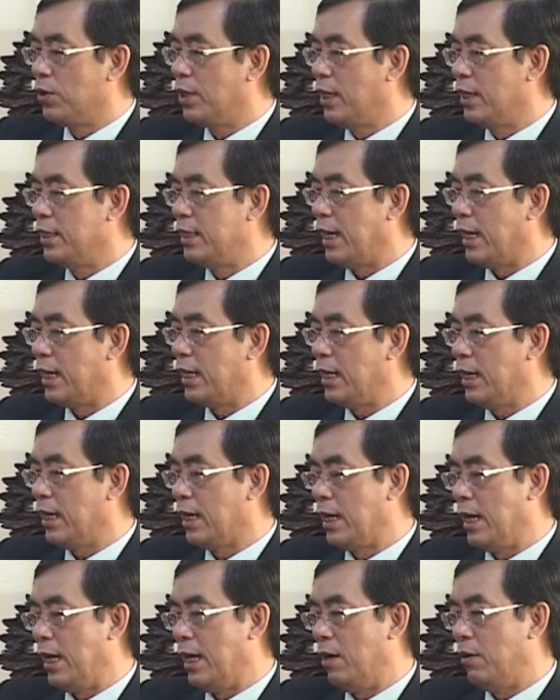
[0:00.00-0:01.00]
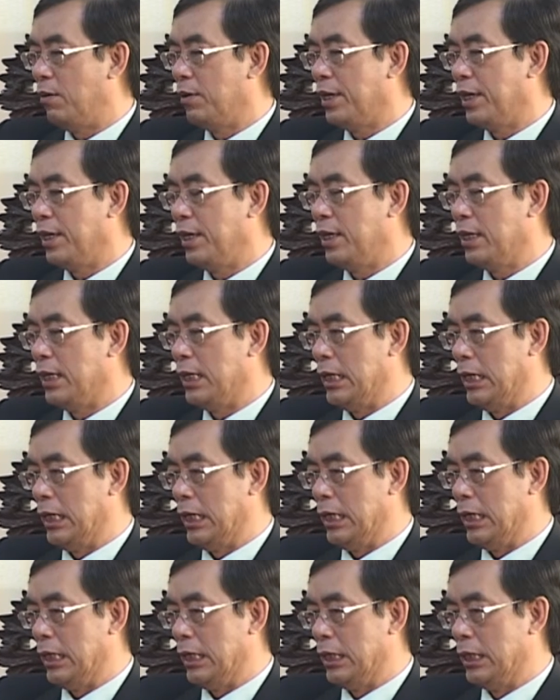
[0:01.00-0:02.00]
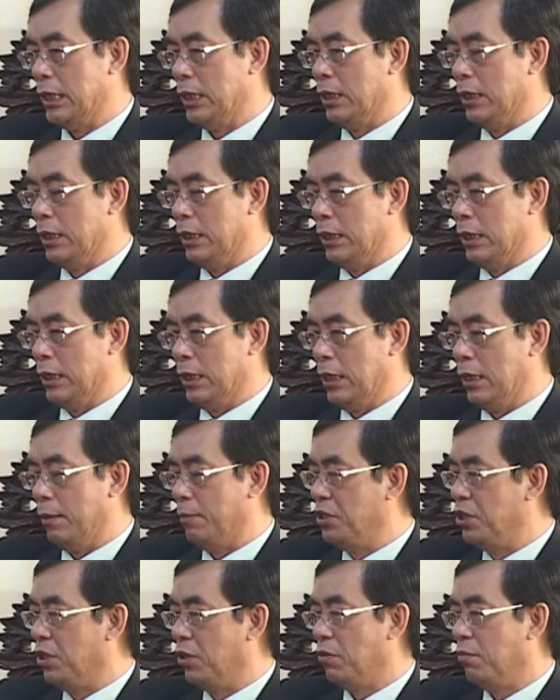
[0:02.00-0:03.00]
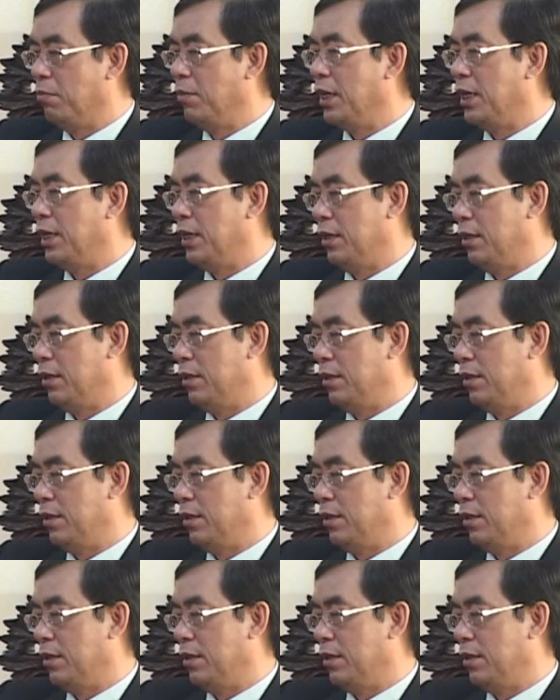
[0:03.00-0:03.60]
chưa phát triển mạnh như các tỉnh khác. Vì vậy, Chủ tịch Ủy